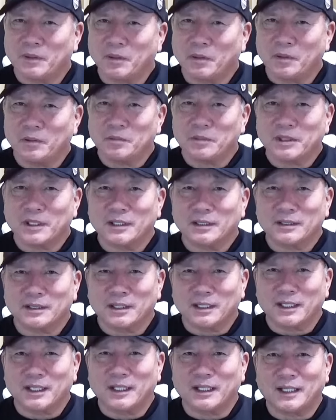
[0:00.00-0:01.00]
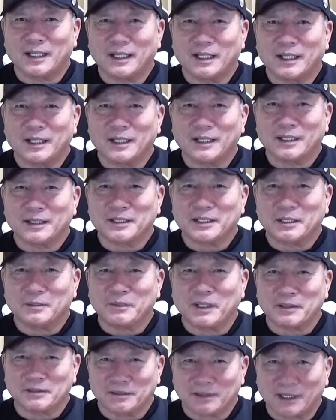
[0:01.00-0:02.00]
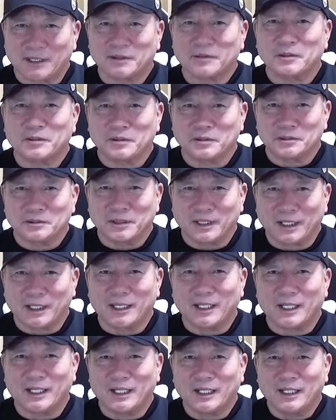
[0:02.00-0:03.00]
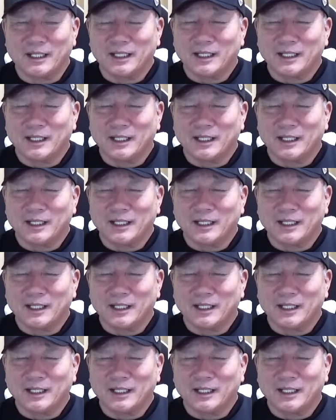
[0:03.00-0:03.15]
ホームランで決まるなというね、う